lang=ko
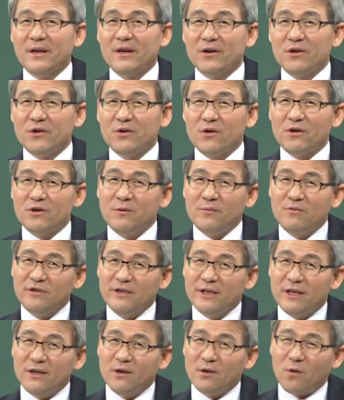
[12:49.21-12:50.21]
그리고 그
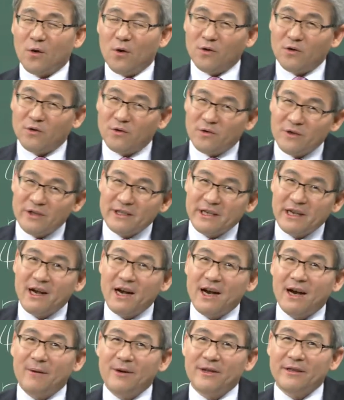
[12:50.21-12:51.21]
문제를 골똘히
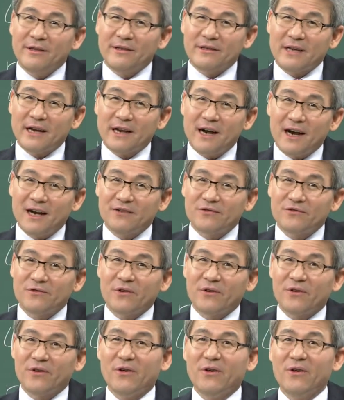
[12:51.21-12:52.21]
생각하면
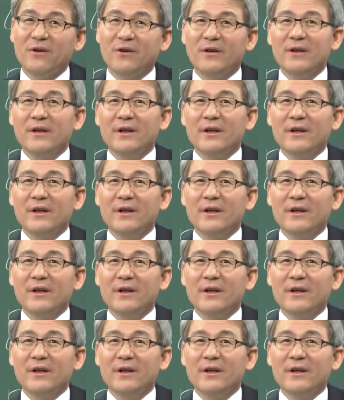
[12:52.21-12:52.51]
생각할수록요.